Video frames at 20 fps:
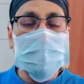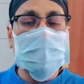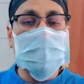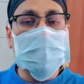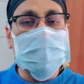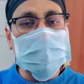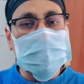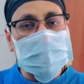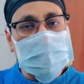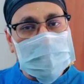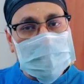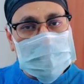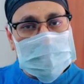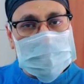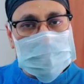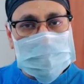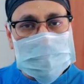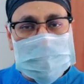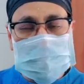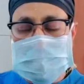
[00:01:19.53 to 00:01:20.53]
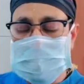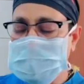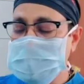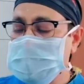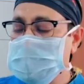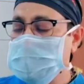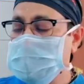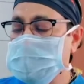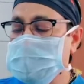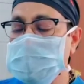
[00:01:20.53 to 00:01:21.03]
কোনো ওষুধ
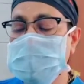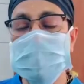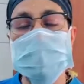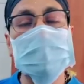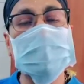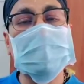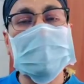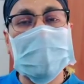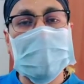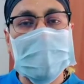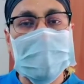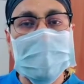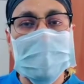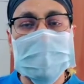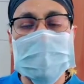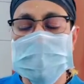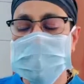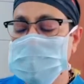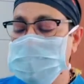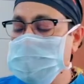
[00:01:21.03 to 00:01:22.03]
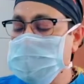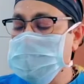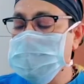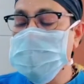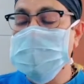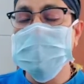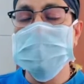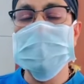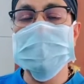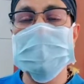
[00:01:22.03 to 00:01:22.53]
কোন ডায়েট কোনো
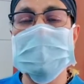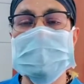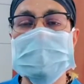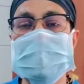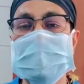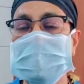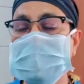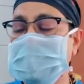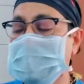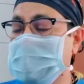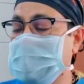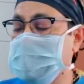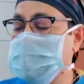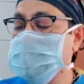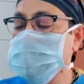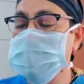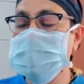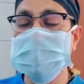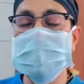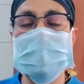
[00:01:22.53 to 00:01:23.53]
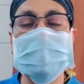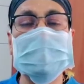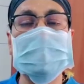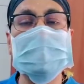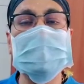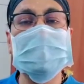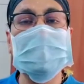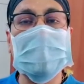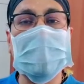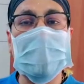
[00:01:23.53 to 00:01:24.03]
হোমিওপ্যাথি
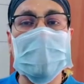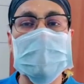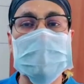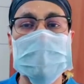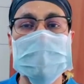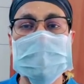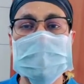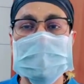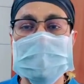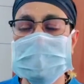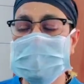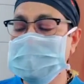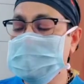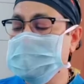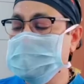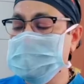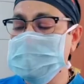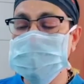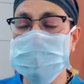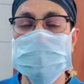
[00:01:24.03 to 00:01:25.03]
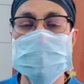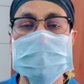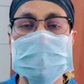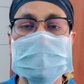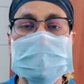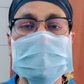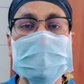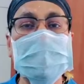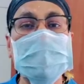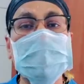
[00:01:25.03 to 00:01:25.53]
অ্যালোপ্যাথি আয়ুর্বেদিক
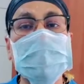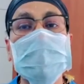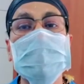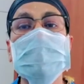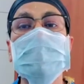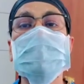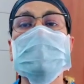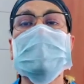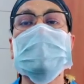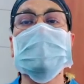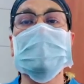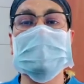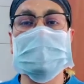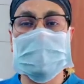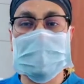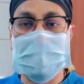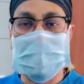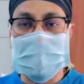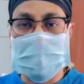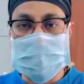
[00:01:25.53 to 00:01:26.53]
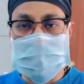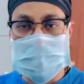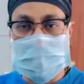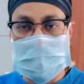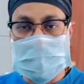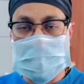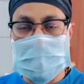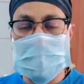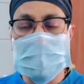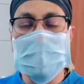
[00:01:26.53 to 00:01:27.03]
ন্যাচুরোপ্যাথি কোনো এটাতে কাজ
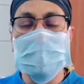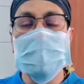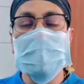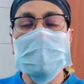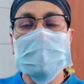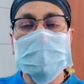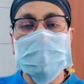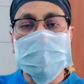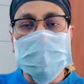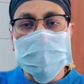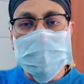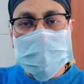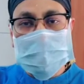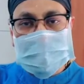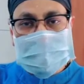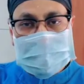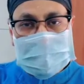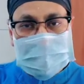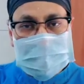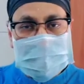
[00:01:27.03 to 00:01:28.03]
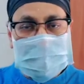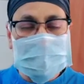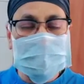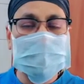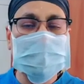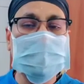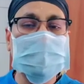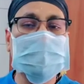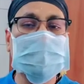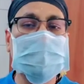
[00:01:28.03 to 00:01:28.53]
করে না কোনো যদি আপনি
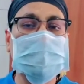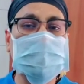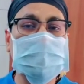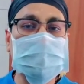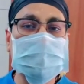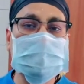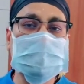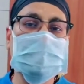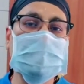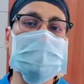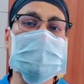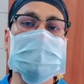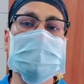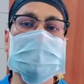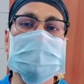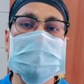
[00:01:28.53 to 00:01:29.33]
স্পেসিফিক কোনো জিম